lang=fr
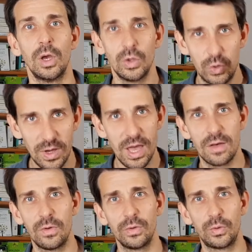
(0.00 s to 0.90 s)
Tu
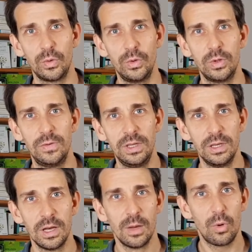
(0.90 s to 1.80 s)
réinventes ton lieu de vie
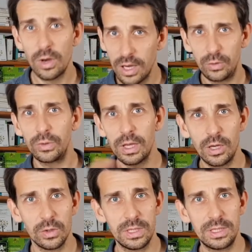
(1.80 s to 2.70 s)
pour créer tout un
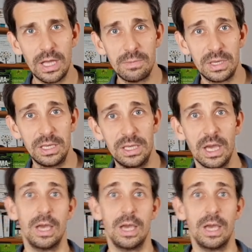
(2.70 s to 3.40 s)
écosystème qui,